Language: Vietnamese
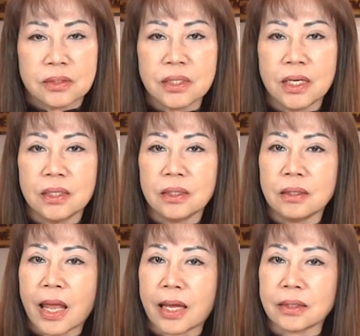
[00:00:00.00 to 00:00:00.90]
sở
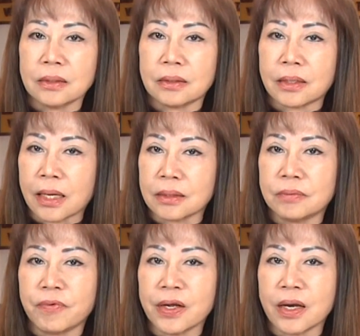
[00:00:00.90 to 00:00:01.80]
dĩ đảng đặt
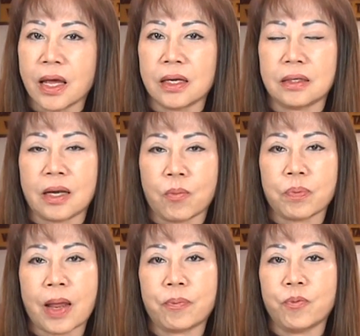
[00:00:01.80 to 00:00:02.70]
vấn đề
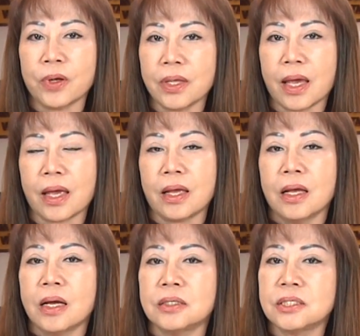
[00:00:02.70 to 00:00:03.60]
độc lập quốc gia
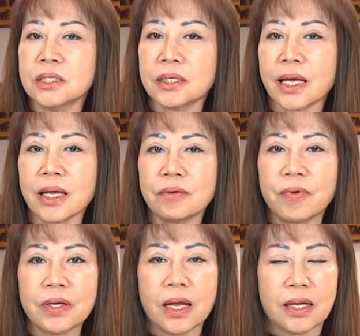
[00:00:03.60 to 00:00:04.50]
trước các
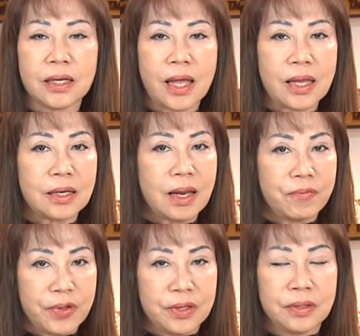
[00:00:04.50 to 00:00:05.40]
vấn đề khác
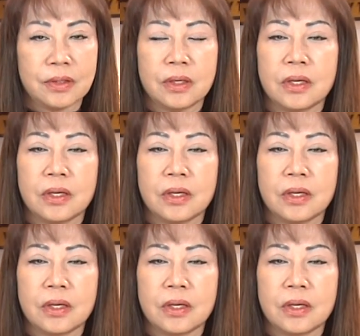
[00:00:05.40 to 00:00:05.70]
là vì